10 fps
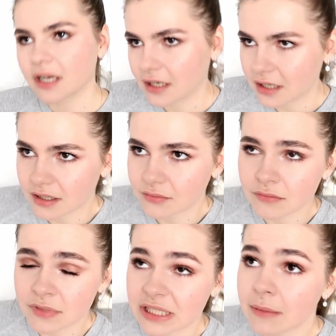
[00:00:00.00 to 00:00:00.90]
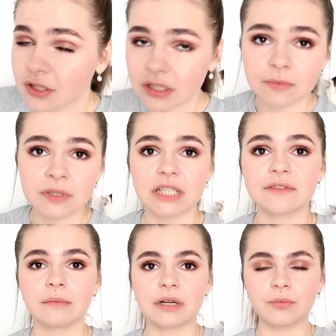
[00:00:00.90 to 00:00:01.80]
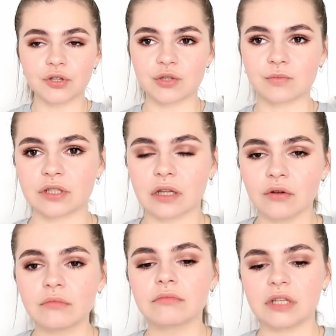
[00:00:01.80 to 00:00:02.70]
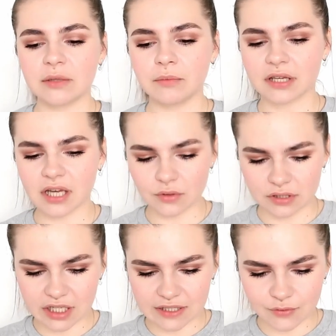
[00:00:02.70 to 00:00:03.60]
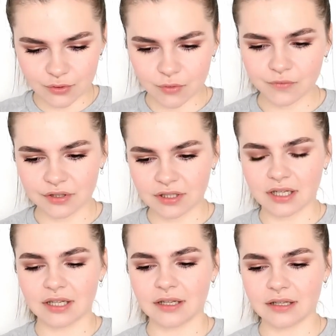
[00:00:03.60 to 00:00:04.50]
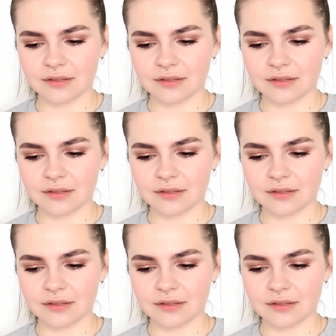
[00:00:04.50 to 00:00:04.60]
Э, занимаюсь этим за своим рабочим столом, либо я устраиваюсь тут на,